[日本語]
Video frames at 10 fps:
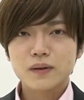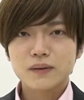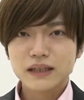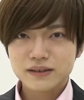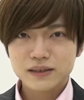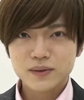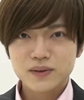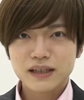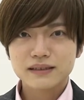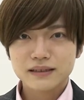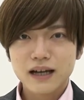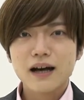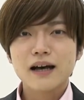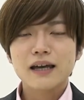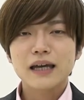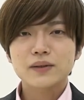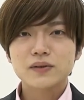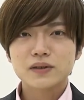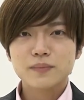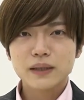と私事ですが、えーと、
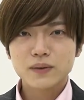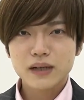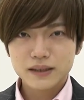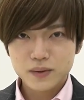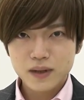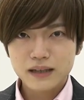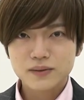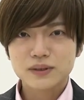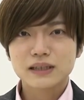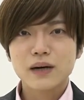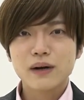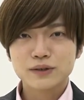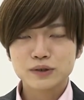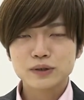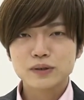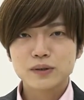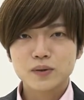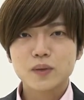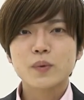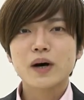と職場の環境が少し変わる
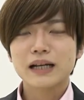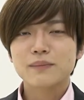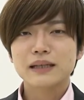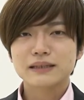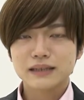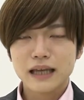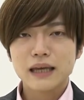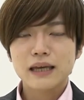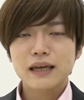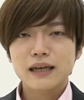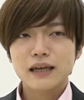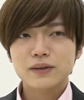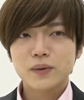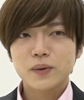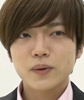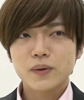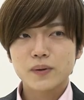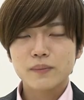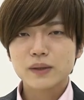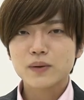こともありまして、えー、と
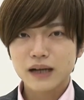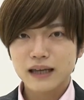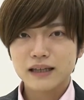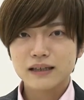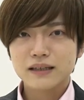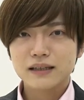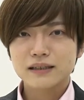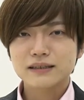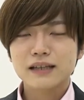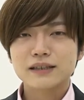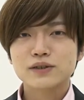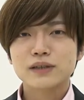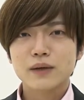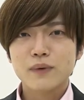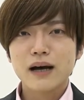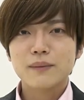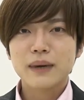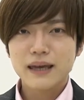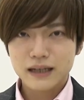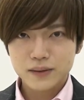今回2020年
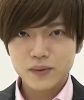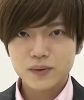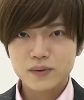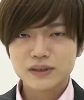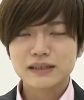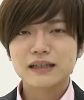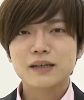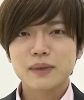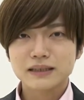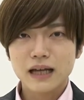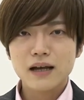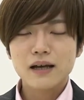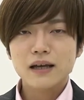は変化の年になりました、